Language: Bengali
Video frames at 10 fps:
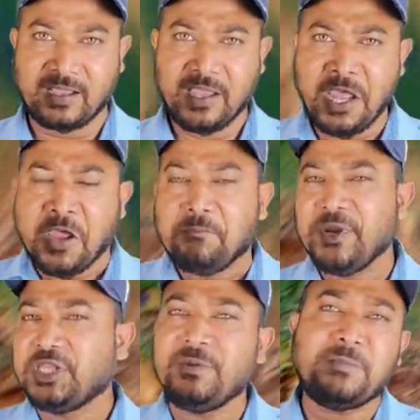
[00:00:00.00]
না
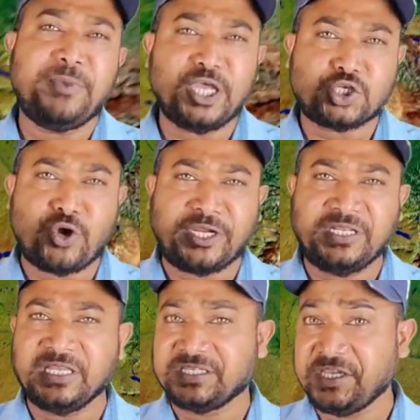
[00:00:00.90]
পৃথিবীর বেশ
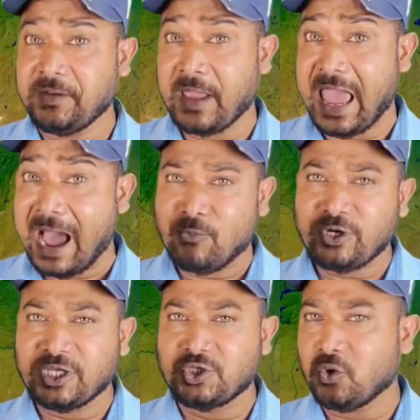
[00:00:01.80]
কয়েকটি দেশের
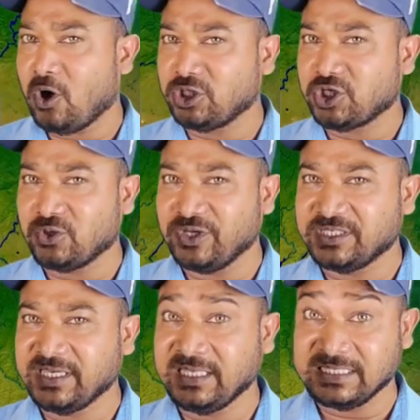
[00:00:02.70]
এমন কিছু অঞ্চল
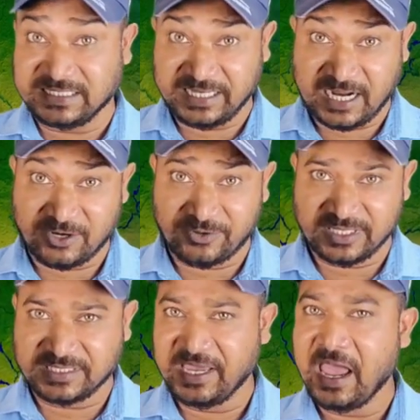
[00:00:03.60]
রয়েছে যেখানে
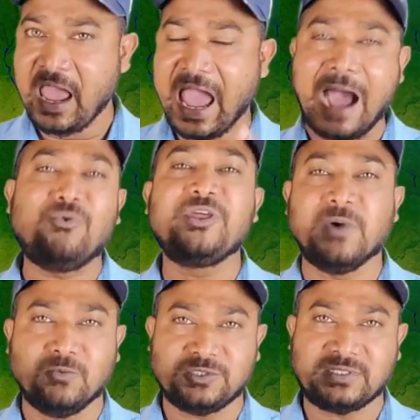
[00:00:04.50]
রয়েছে
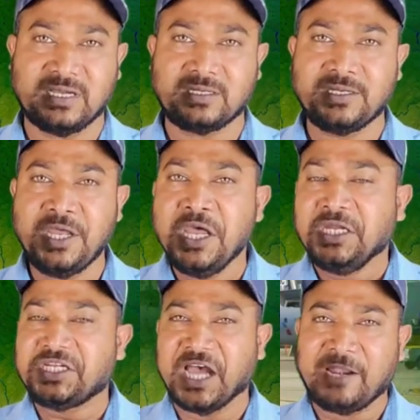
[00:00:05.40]
এমনই ব্যবস্থা
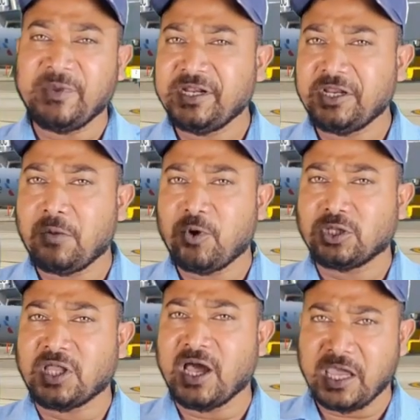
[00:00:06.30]
সার্বিক
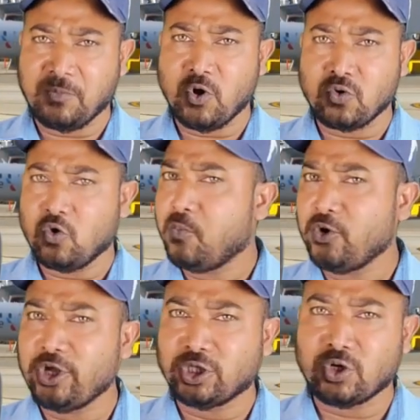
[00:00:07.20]
নিরাপত্তা এবং
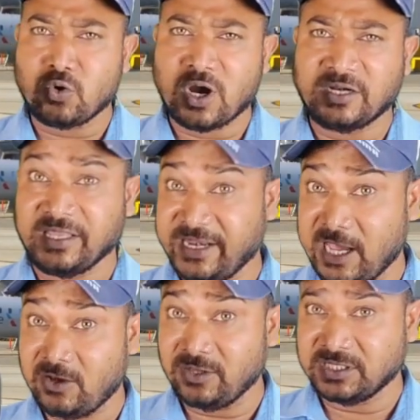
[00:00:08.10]
গোপনীয়তা রক্ষার্থে
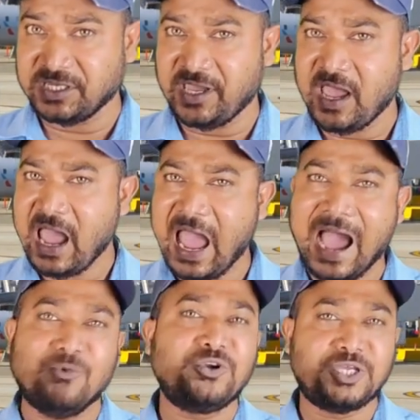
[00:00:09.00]
নেওয়া হয়েছে
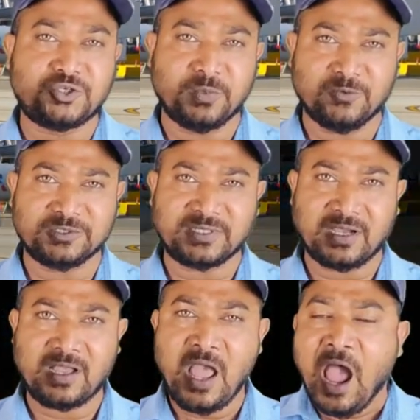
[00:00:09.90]
এমন কিছু
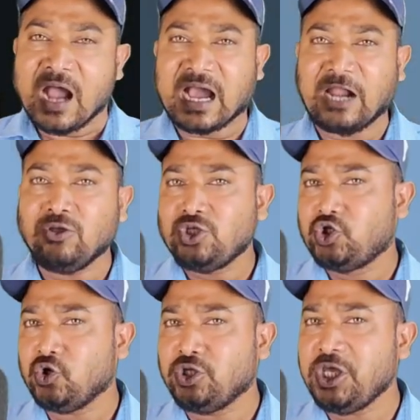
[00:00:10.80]
ব্যবস্থা কারণ
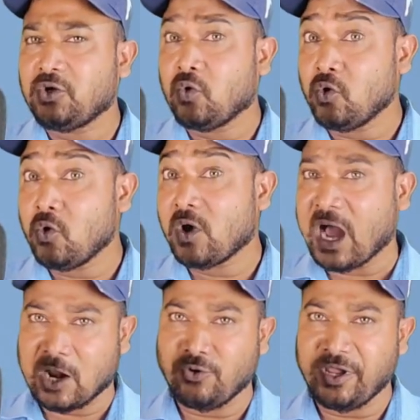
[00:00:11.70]
যদি কোনো
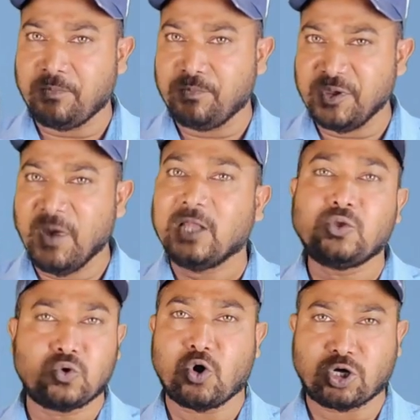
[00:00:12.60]
কারণে বিমান
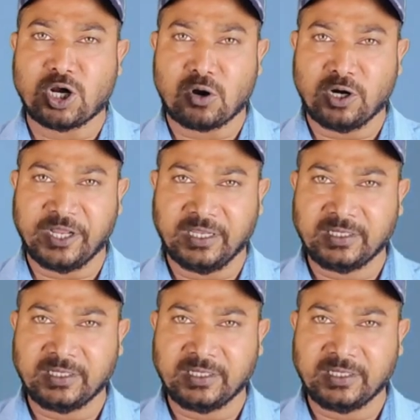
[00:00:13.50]
দুর্ঘটনা ঘটে